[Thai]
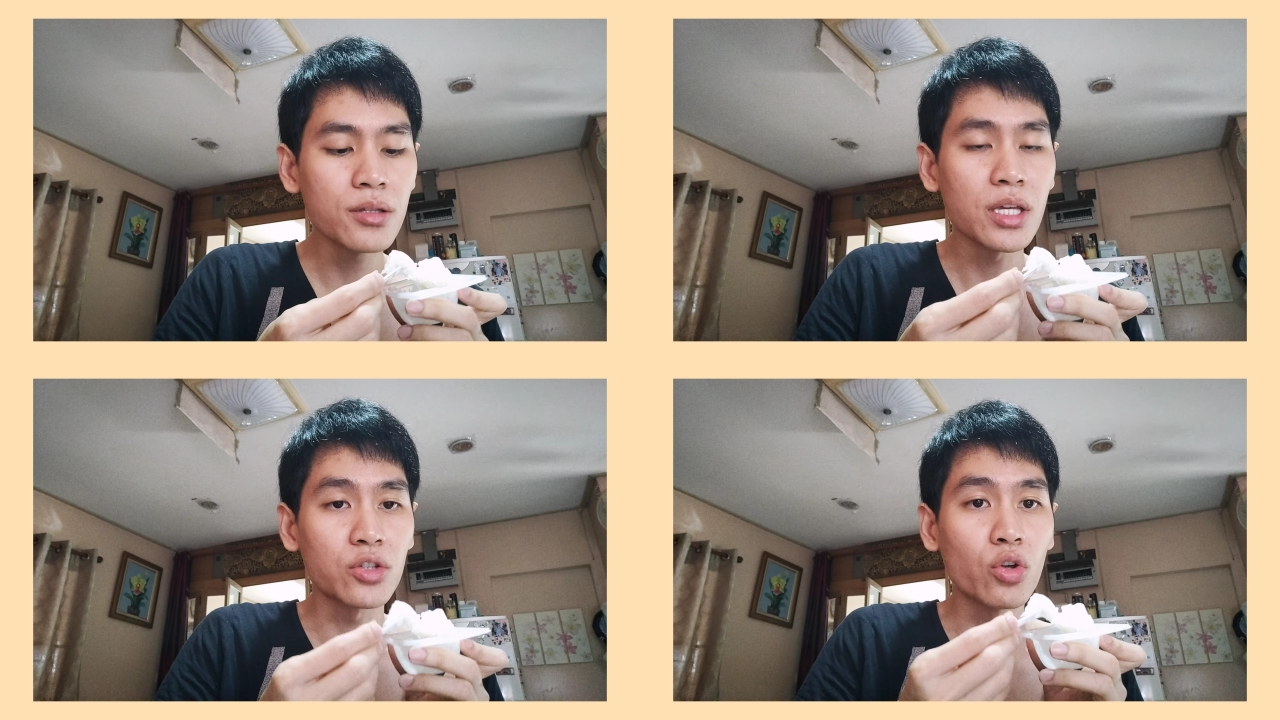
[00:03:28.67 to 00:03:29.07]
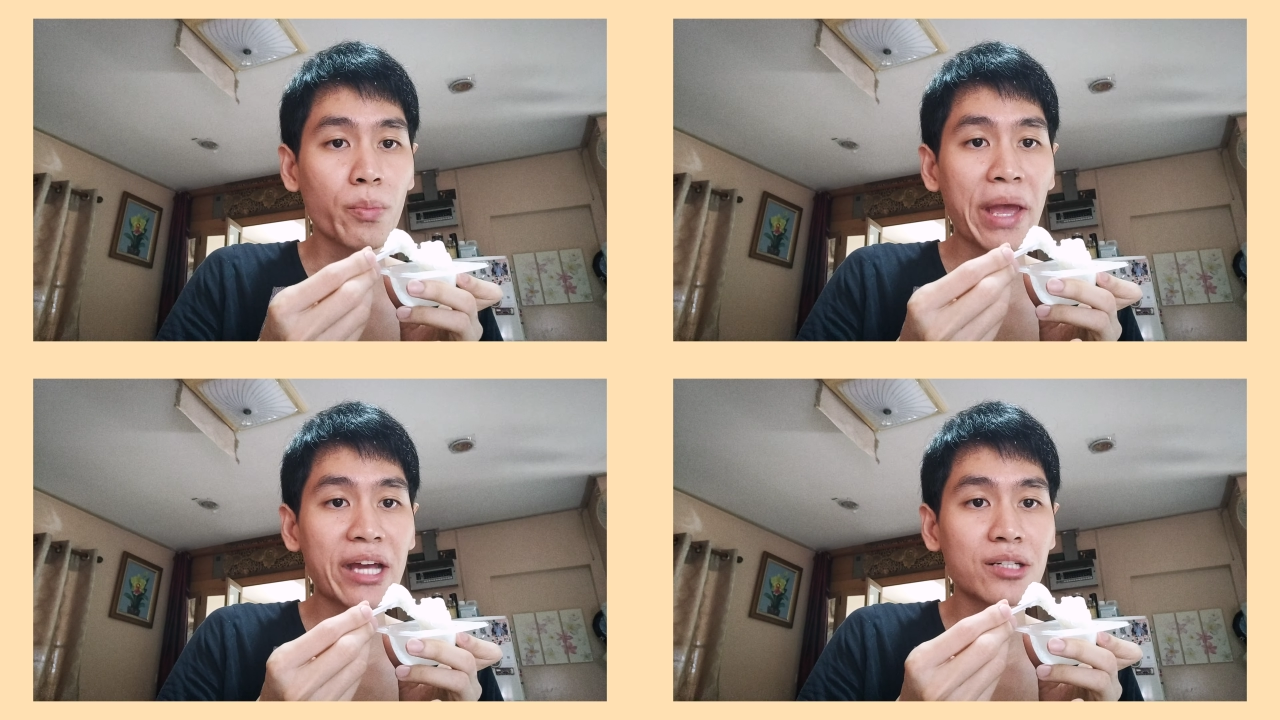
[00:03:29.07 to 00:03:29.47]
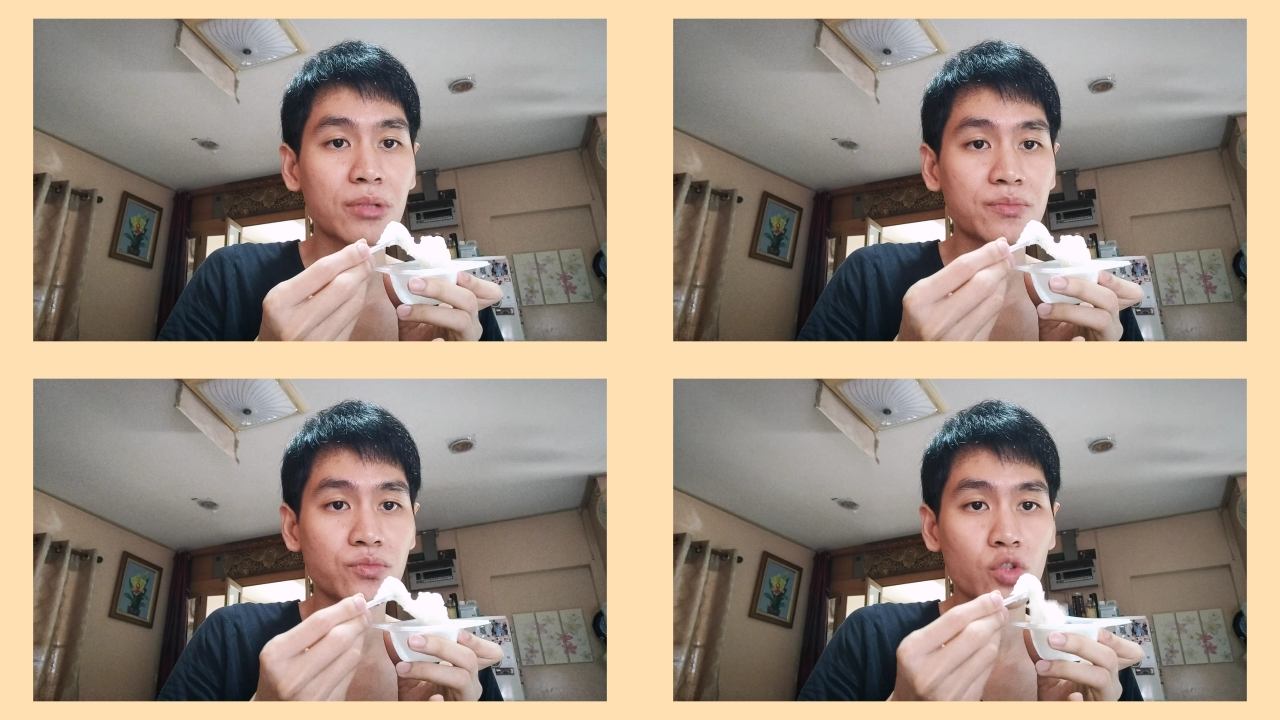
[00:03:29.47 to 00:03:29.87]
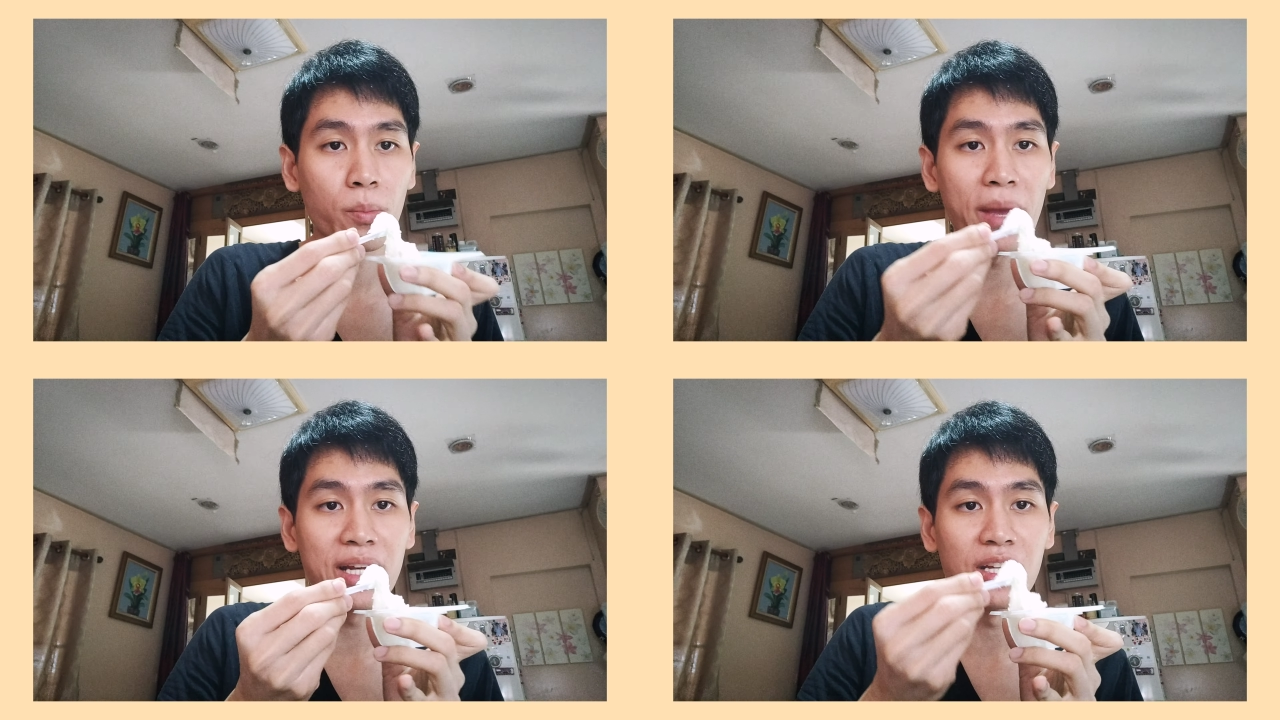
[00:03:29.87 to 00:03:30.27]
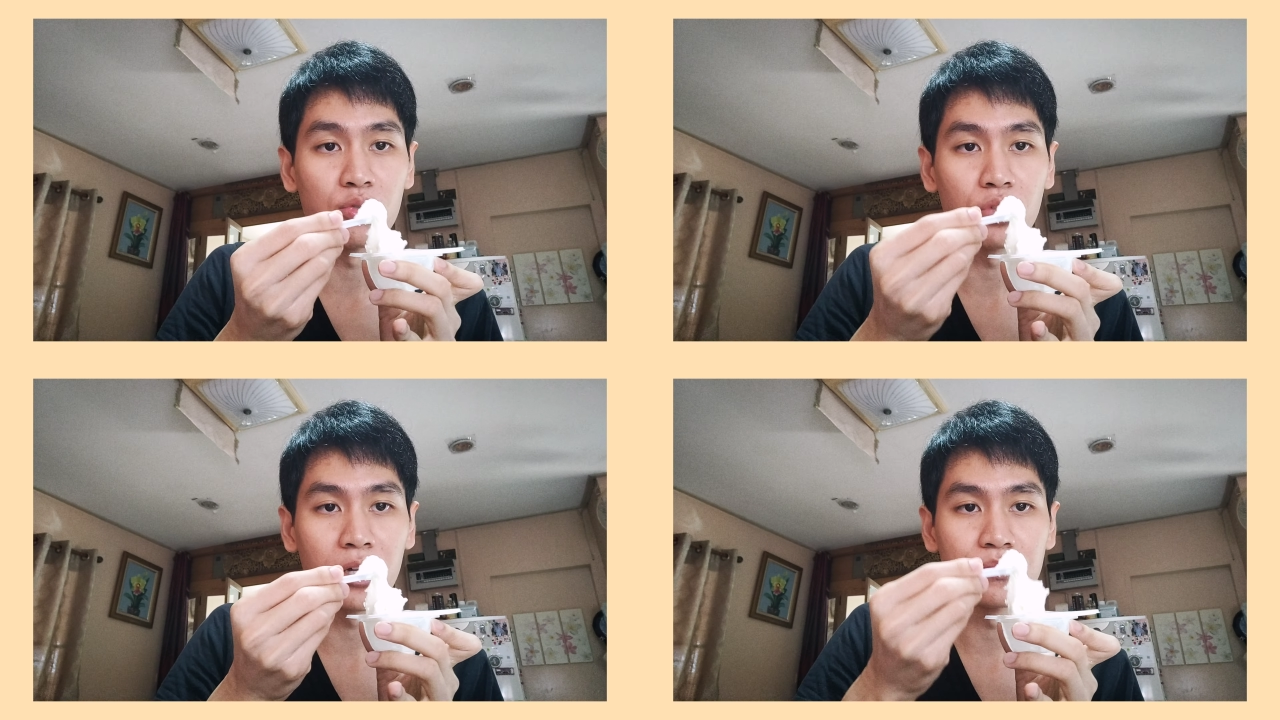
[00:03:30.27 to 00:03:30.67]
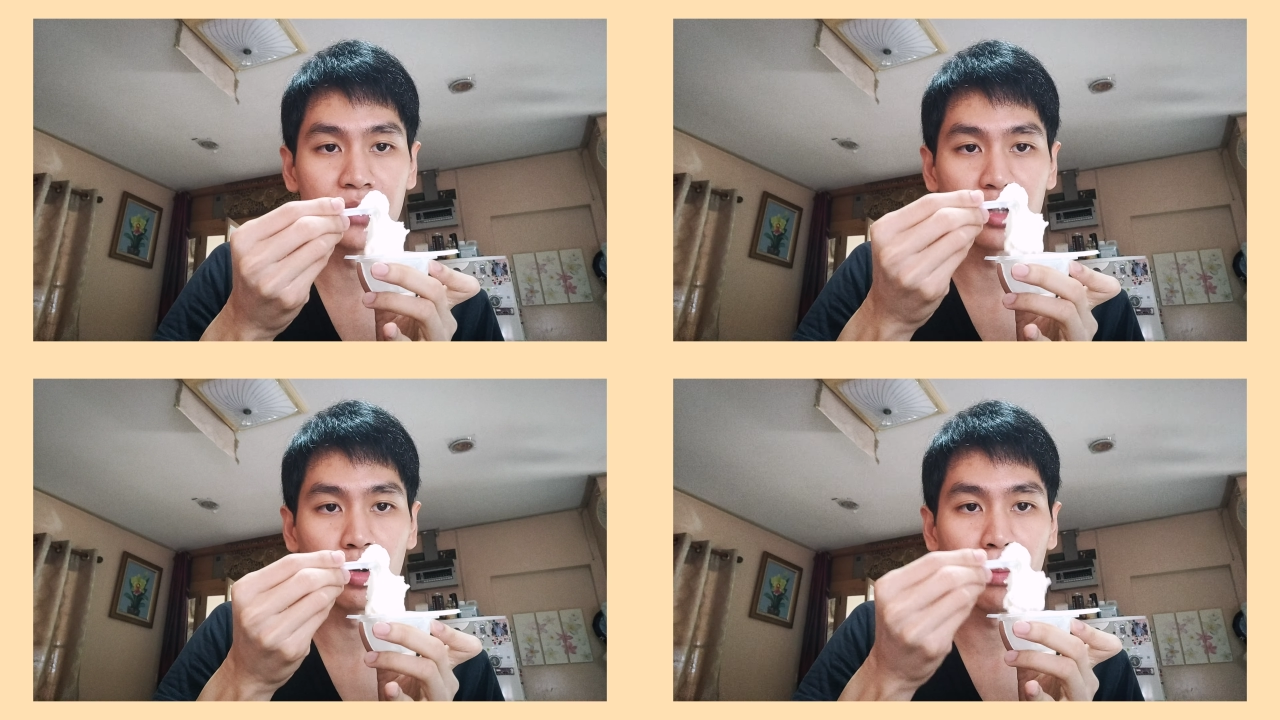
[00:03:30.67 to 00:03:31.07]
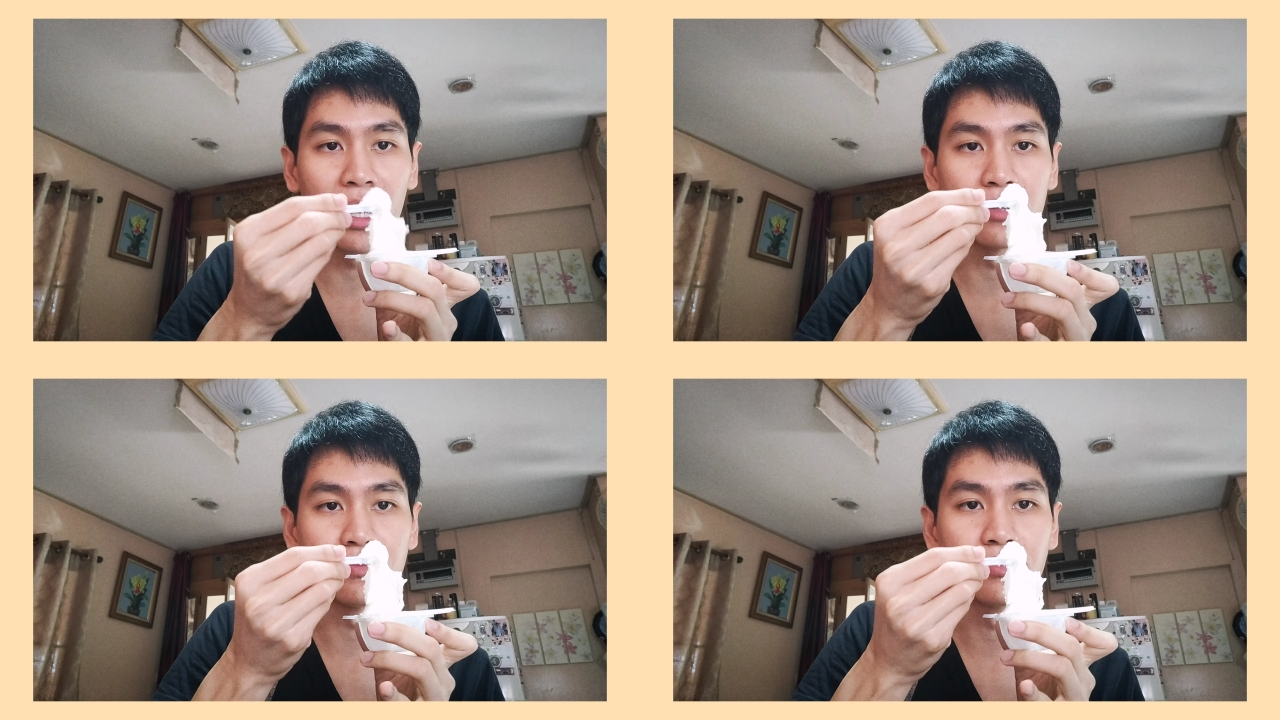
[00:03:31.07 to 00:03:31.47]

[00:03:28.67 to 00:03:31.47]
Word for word: เนี่ยตัวแป้งใช่ไหมตัวแป้งเหนียวอยู่นะ เนี่ยตัวแป้ง